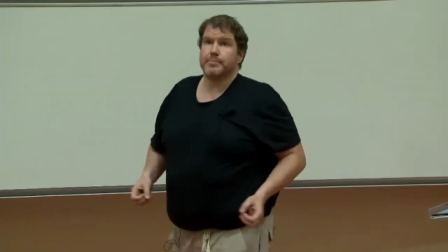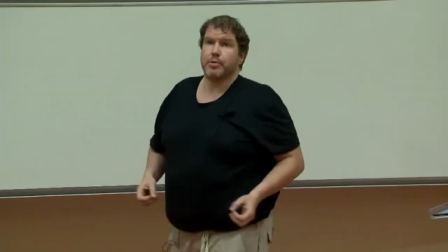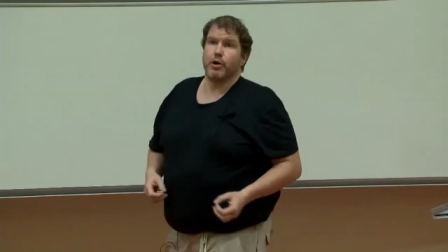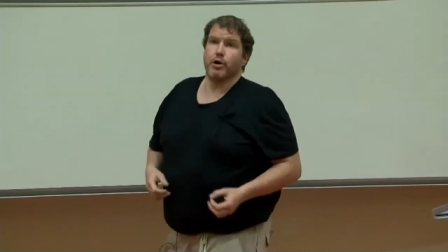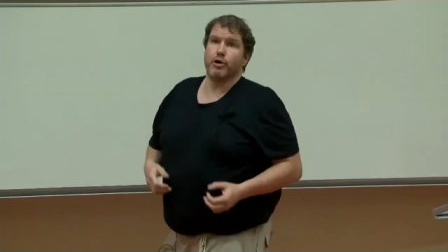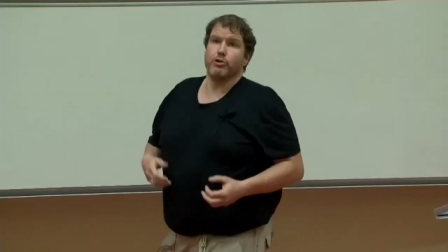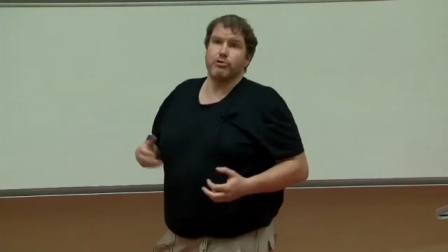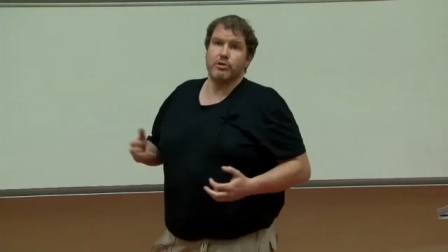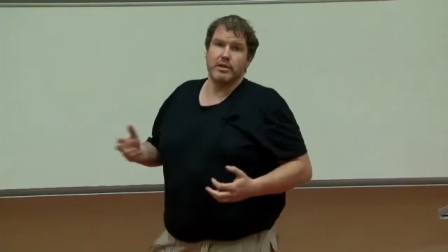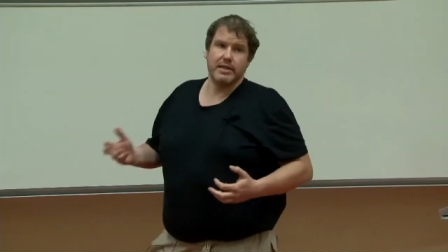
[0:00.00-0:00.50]

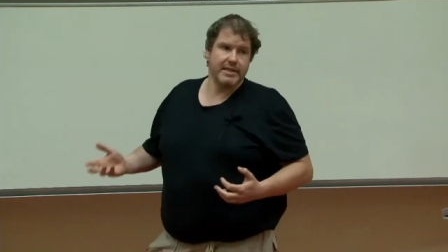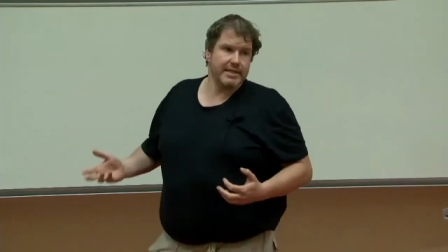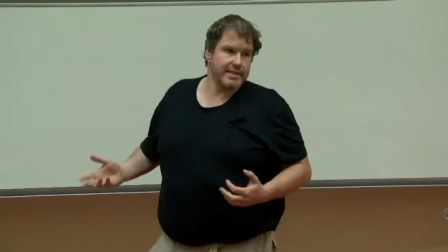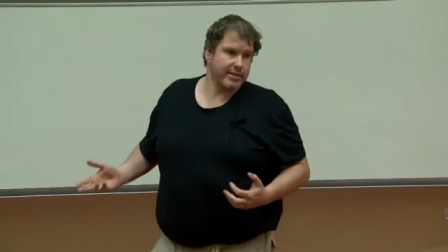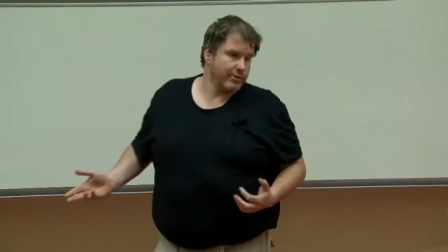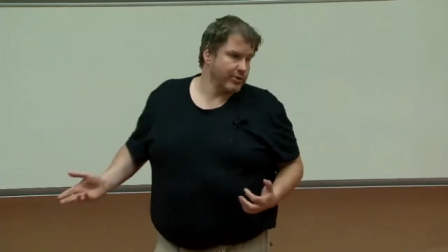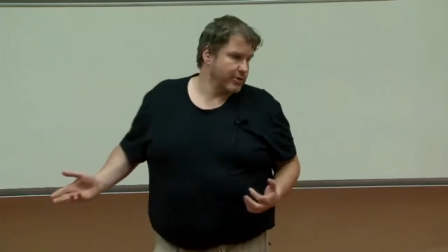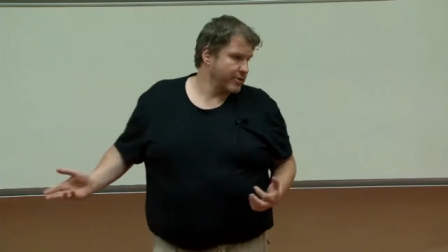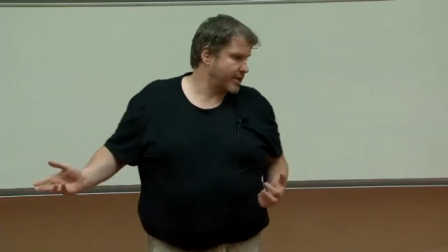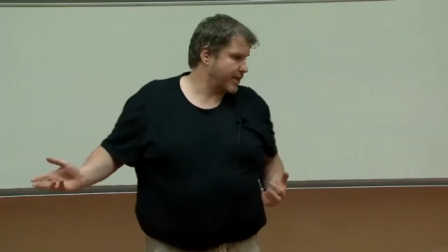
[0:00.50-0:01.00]
prend une liste
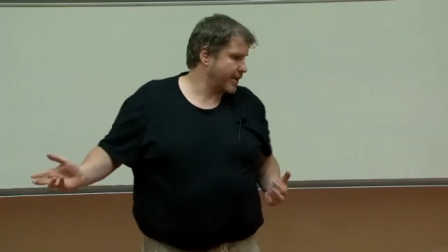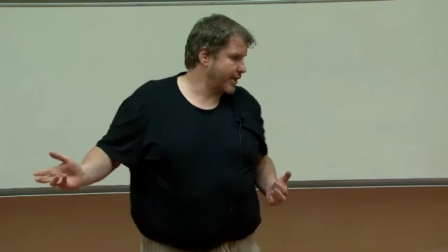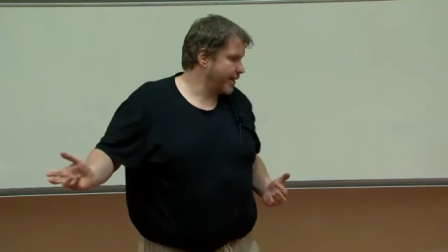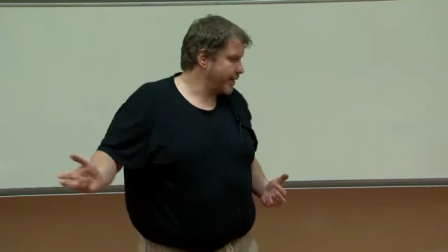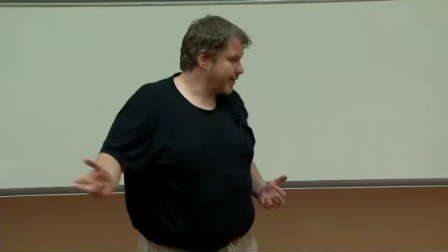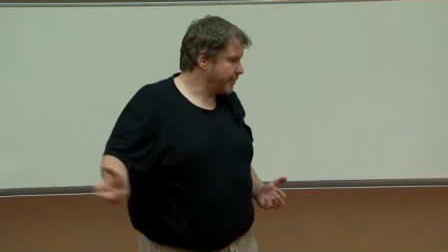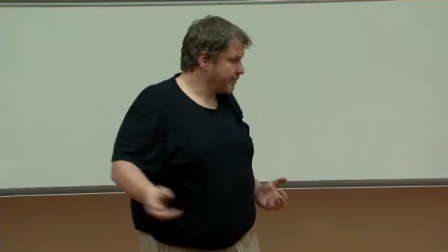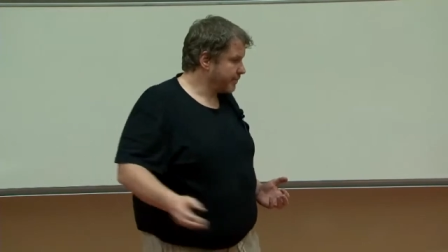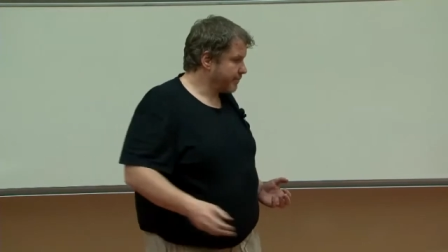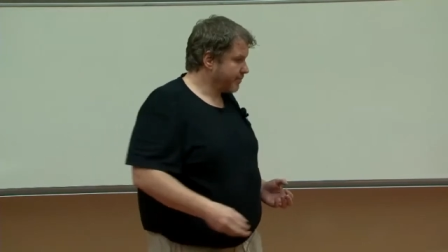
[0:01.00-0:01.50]
en
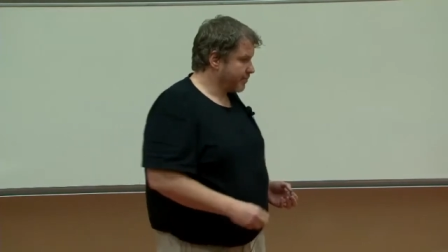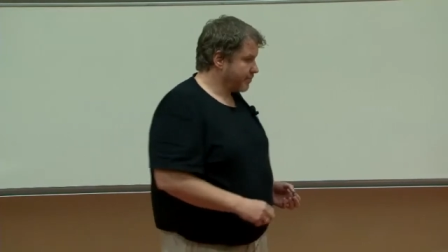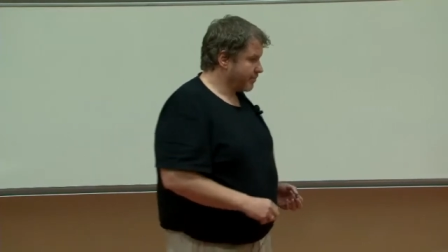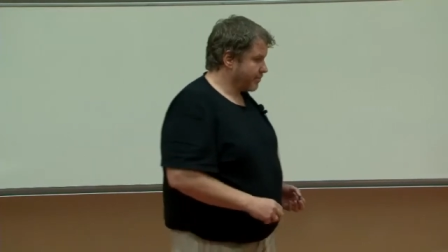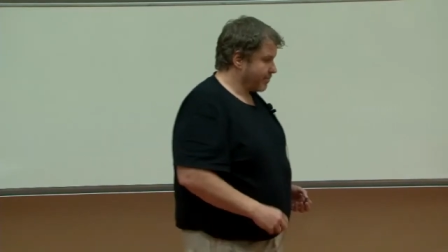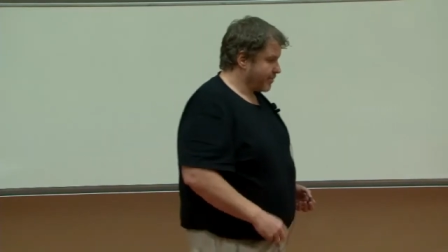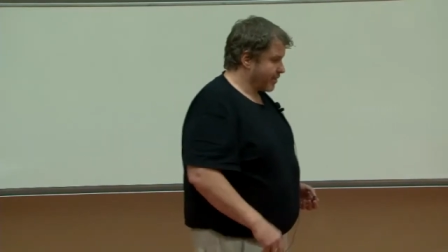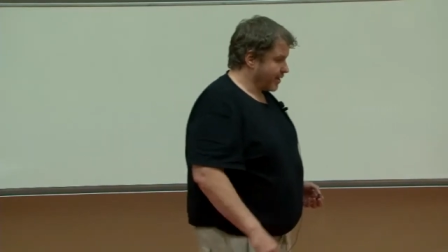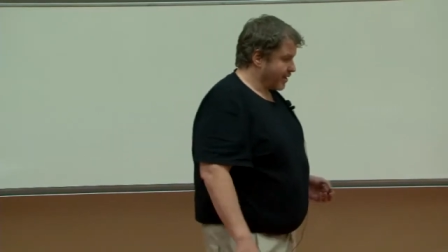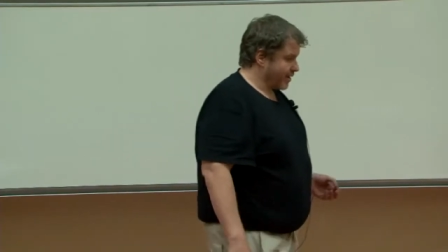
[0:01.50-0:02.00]
entrée.
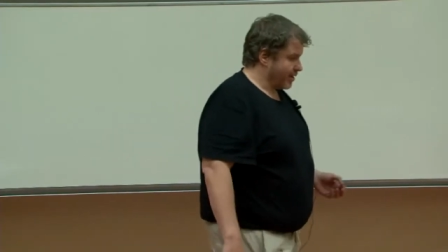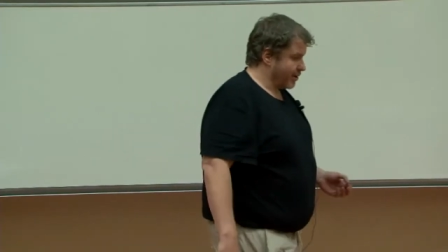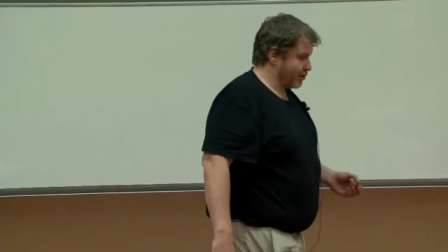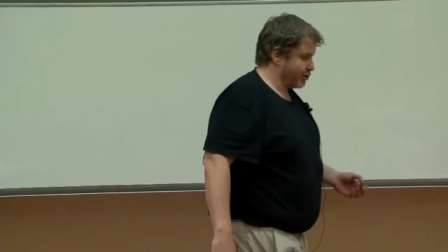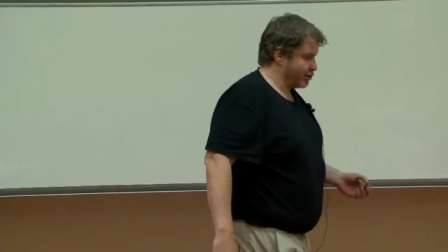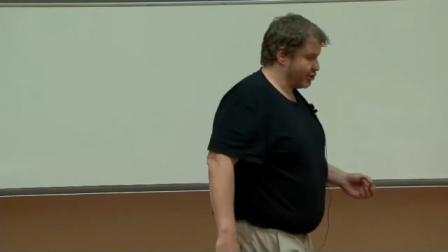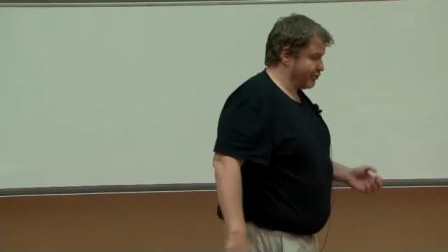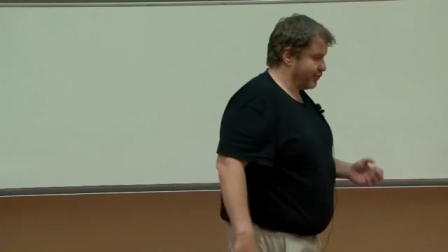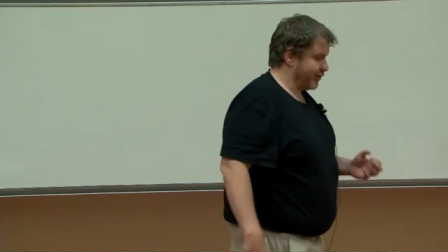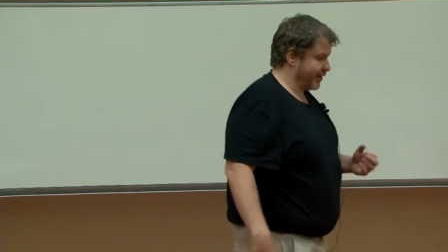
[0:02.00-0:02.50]

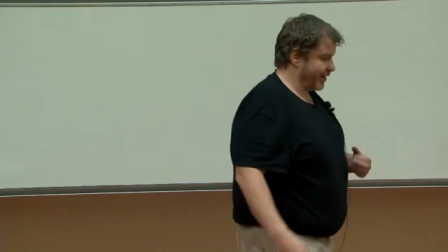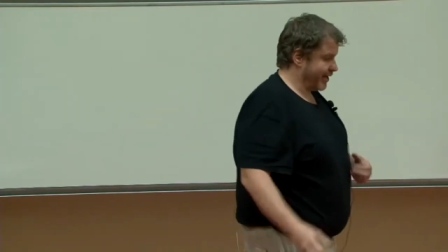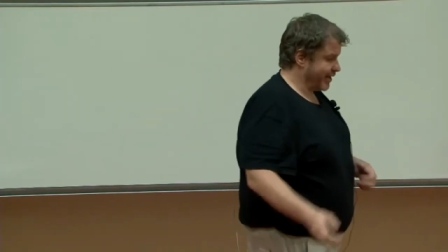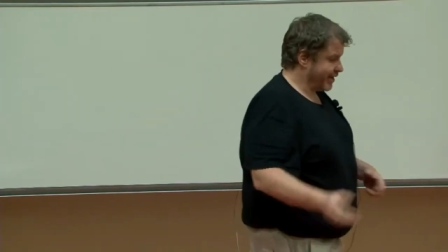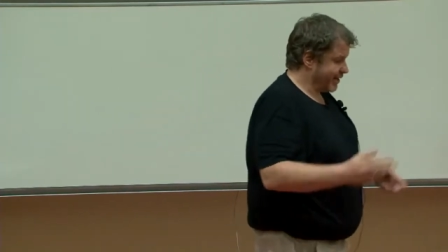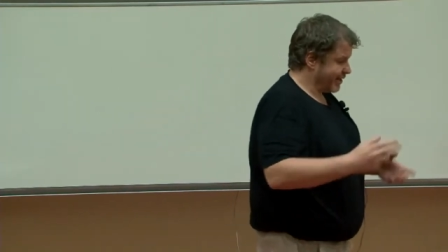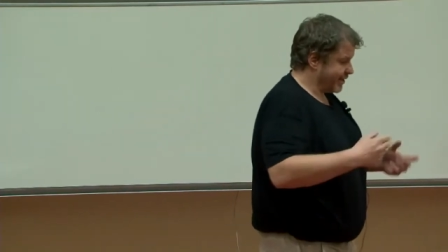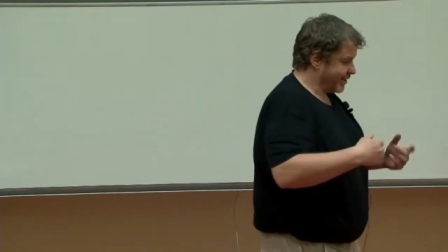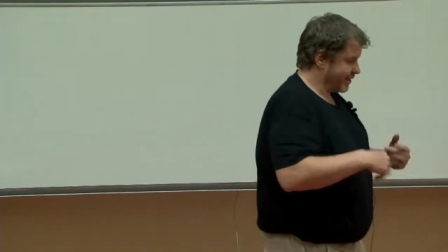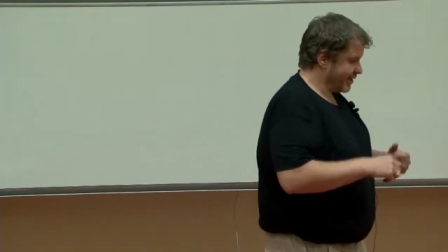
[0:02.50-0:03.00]
Je vais
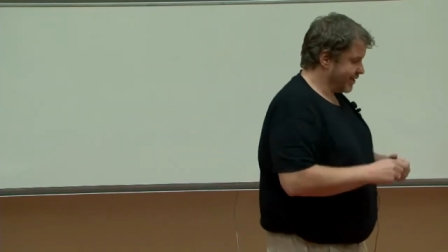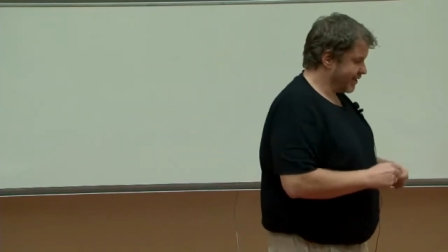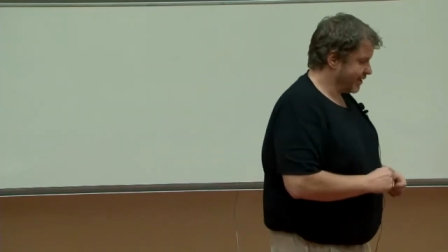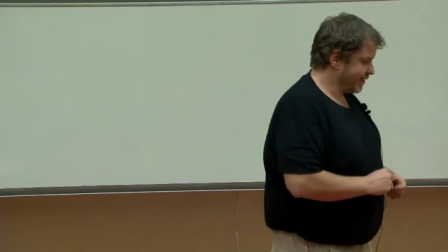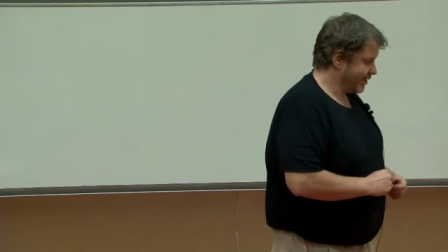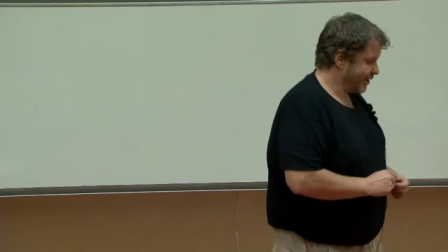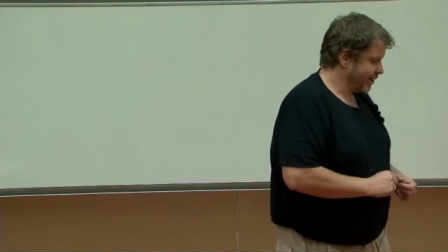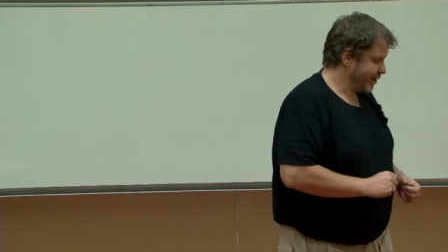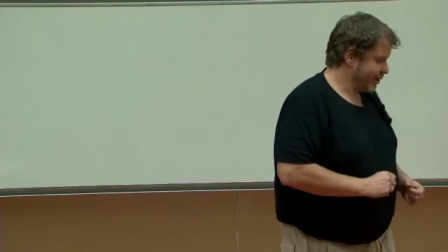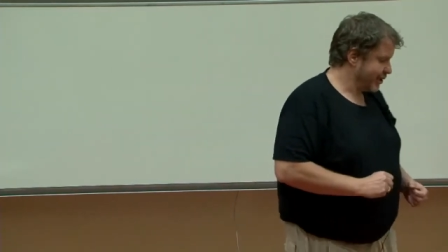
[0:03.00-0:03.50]

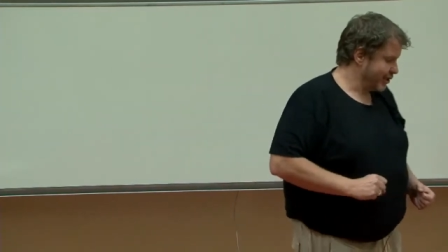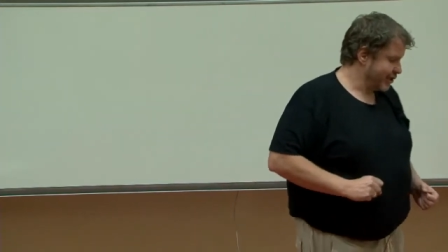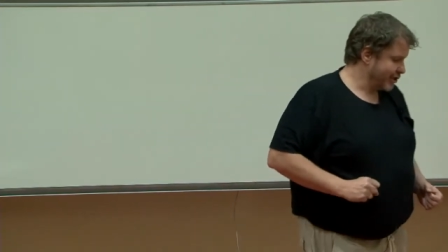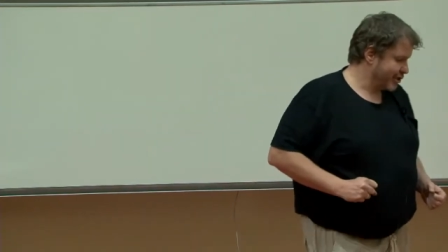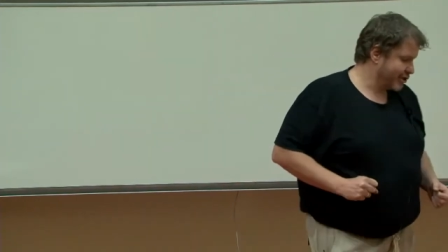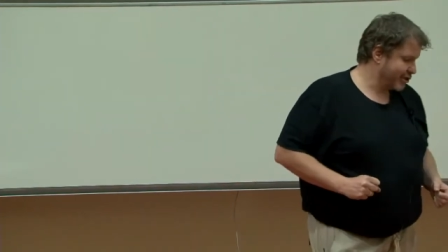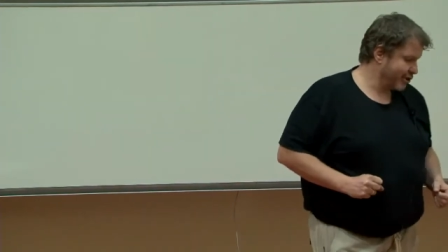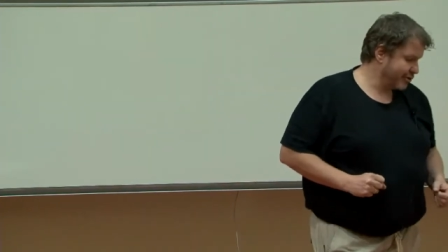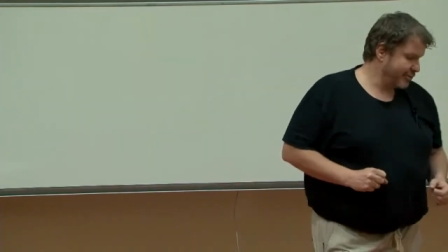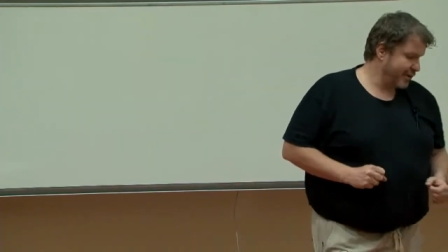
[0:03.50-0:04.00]

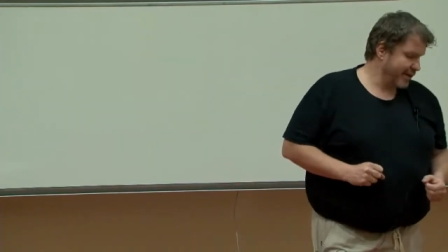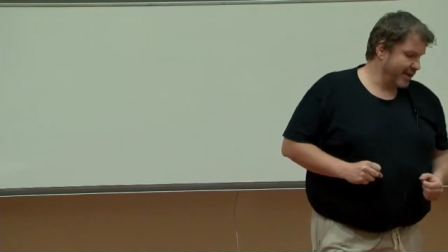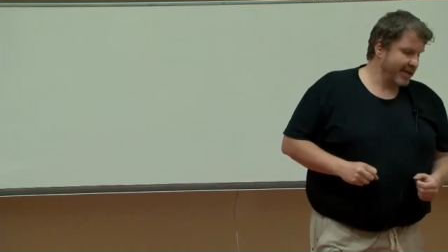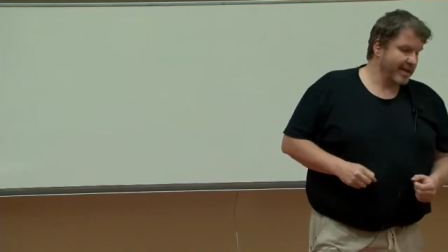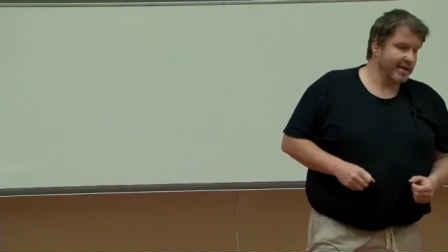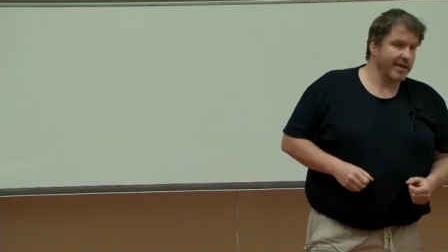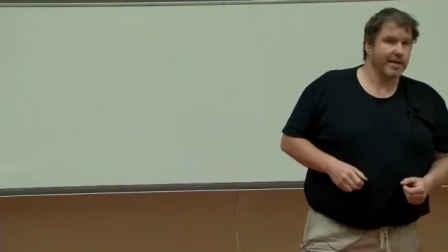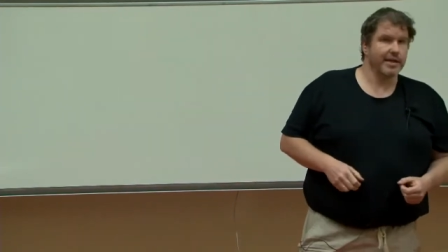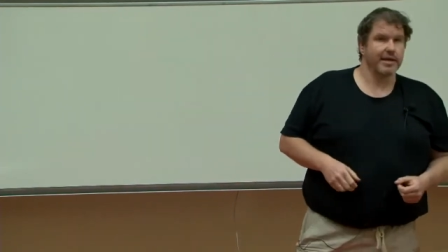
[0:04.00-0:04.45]
semer